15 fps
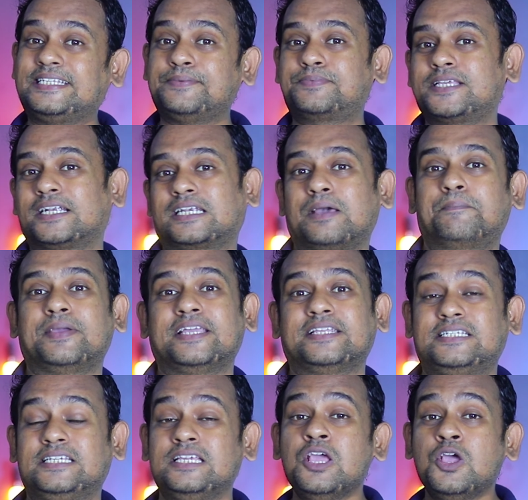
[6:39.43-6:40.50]
এই চিপসেটটা
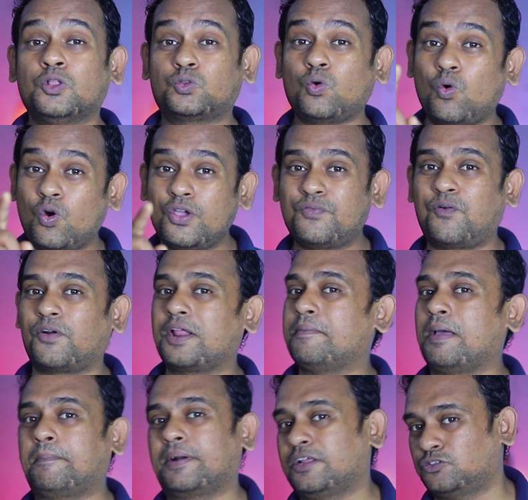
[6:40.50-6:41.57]
পেয়েছি তো ওই
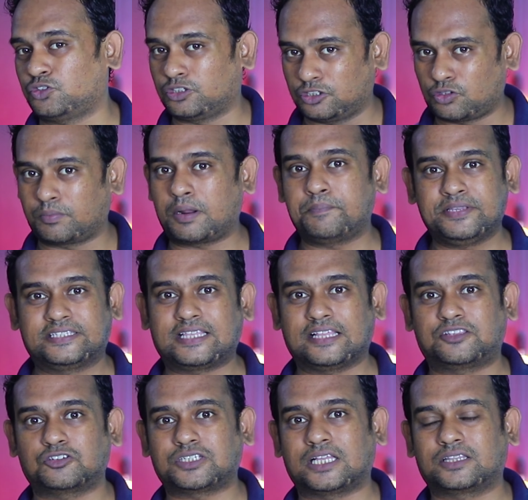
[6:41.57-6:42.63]
ফোনের ব্যাপারেও যদি তোমরা
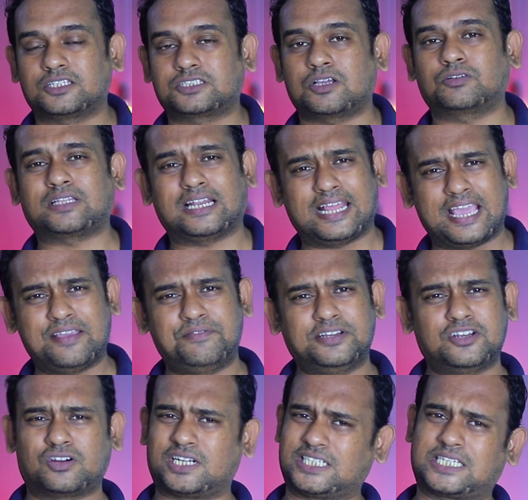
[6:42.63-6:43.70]
বিস্তারিত জানতে চাও তাহলে এই
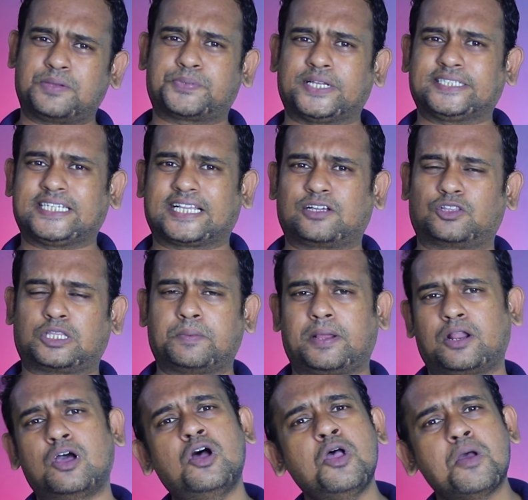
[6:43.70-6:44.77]
ভিডিও ডিসক্রিপশান চেক করতে
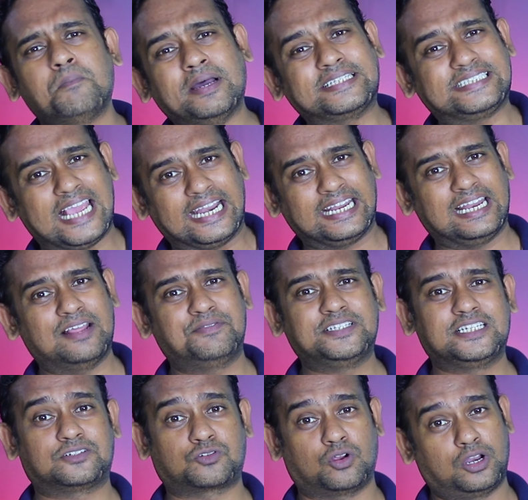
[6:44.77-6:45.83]
পারো বা চ্যানেলে
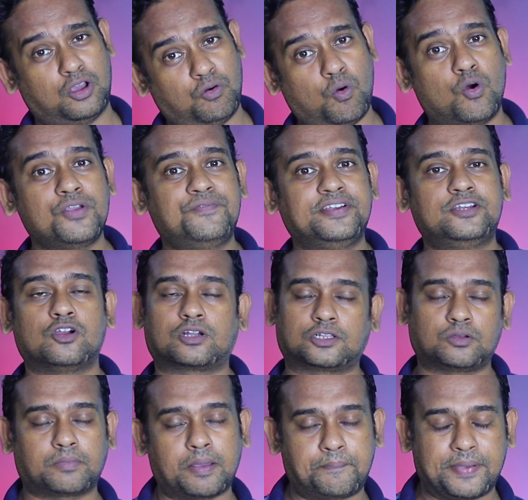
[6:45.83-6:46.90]
ভিজিট করলেও ওই
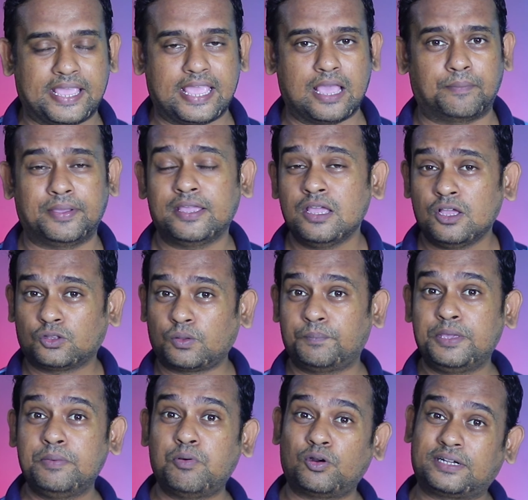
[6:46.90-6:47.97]
ভিডিওটা তোমরা পেয়ে যাবে তো
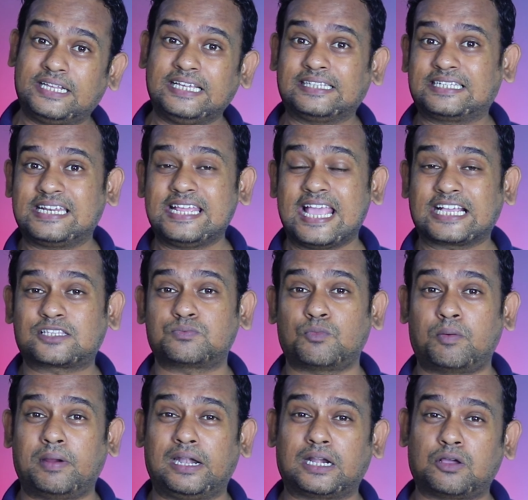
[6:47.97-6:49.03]
ভিভো টি থ্রি এক্স
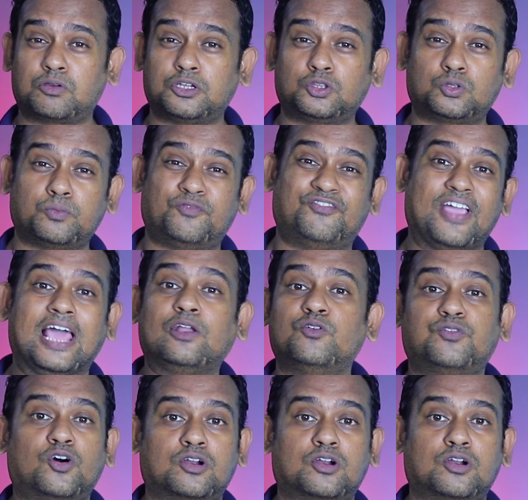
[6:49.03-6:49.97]
মোবাইলটাও কিন্তু ভ্যালু